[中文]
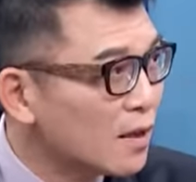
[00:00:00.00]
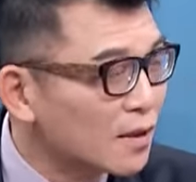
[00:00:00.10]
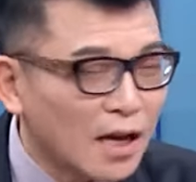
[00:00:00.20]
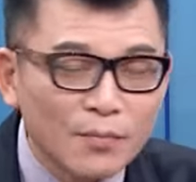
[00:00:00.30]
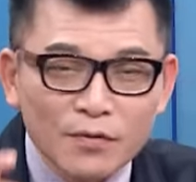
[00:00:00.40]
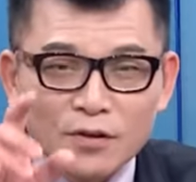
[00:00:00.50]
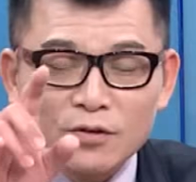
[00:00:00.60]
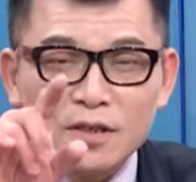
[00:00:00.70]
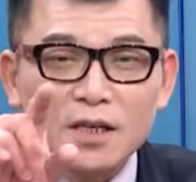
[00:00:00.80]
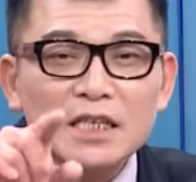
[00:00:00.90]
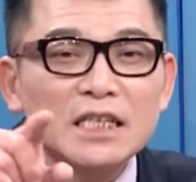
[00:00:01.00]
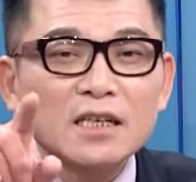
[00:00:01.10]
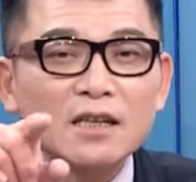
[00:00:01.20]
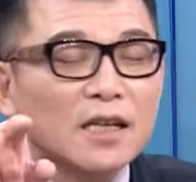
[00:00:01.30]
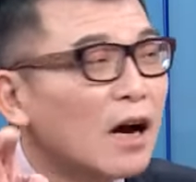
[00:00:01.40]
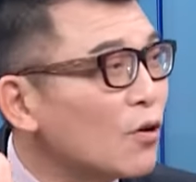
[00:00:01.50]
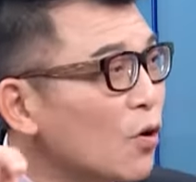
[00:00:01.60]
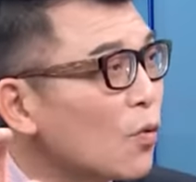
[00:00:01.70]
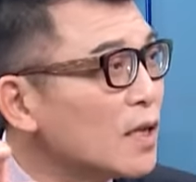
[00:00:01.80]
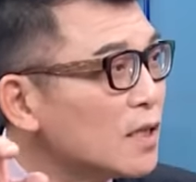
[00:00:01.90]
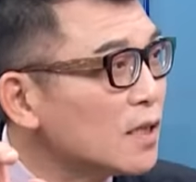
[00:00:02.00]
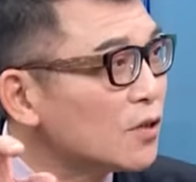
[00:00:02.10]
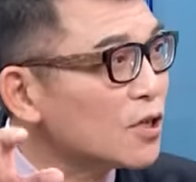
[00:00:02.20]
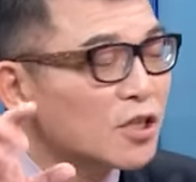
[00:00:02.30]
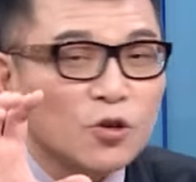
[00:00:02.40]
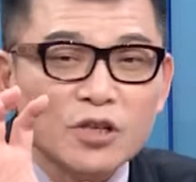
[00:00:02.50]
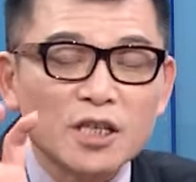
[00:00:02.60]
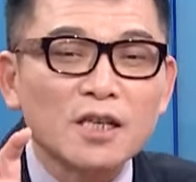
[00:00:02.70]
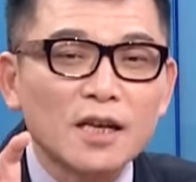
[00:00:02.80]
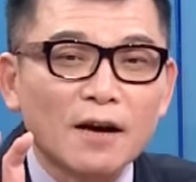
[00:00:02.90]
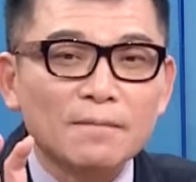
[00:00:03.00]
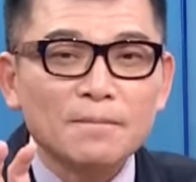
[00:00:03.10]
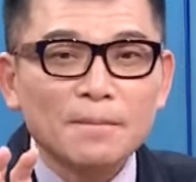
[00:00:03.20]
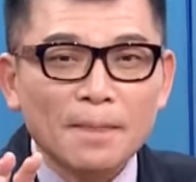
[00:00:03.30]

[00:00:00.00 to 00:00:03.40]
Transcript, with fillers: 大部分都是跟新药有关系，都是做新药。